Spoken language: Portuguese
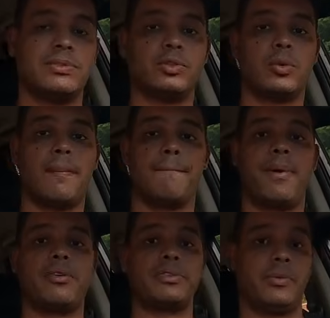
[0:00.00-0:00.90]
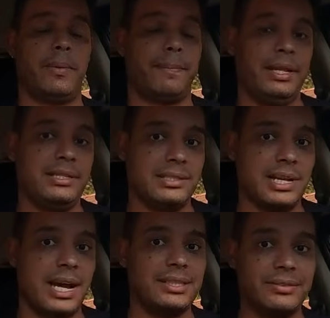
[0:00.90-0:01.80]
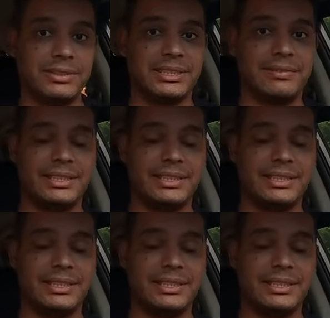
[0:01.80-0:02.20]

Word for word: se fosse uma pausa no aprendizado e você